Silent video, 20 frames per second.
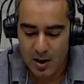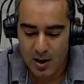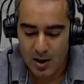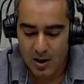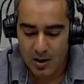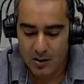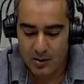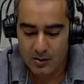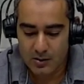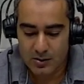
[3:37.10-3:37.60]

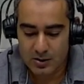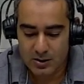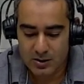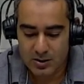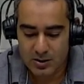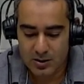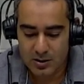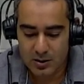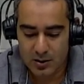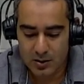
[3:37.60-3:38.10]
آه،
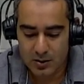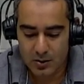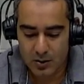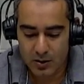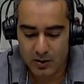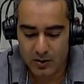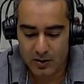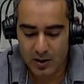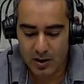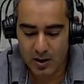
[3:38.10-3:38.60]
سرسي
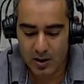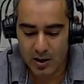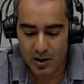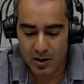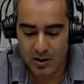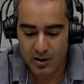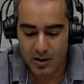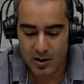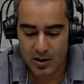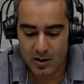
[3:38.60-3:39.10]
نضوصا
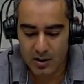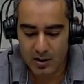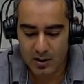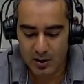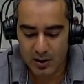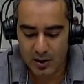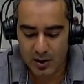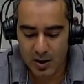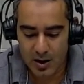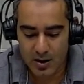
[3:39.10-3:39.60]

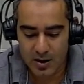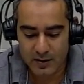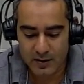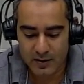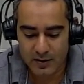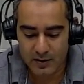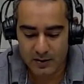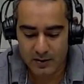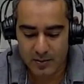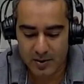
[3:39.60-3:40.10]
اديرني الاس
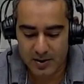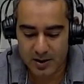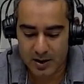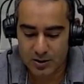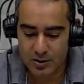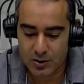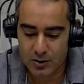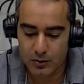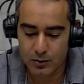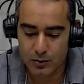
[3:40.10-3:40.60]

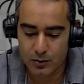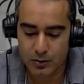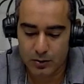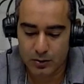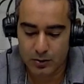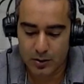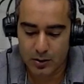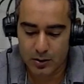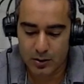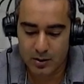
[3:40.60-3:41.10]
17
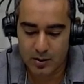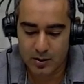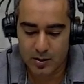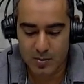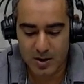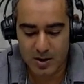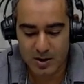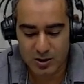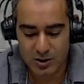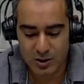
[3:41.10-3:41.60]
نيويورك
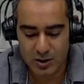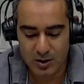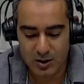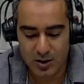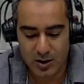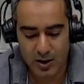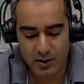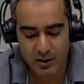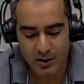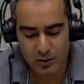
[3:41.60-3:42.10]

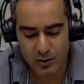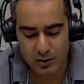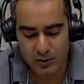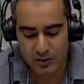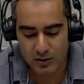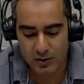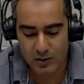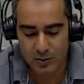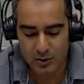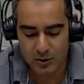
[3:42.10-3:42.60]
منشلا ادي
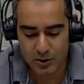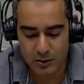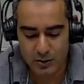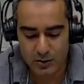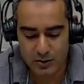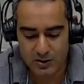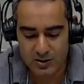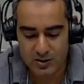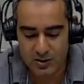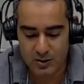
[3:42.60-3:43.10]
توسني موشانو
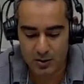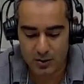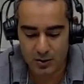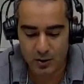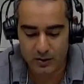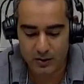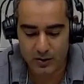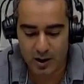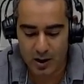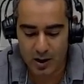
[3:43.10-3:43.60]
سرسي
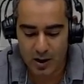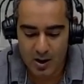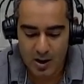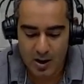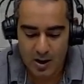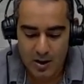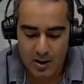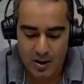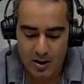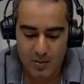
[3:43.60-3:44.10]
نضوصا
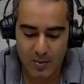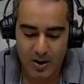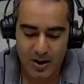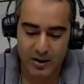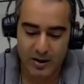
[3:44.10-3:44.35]
امارة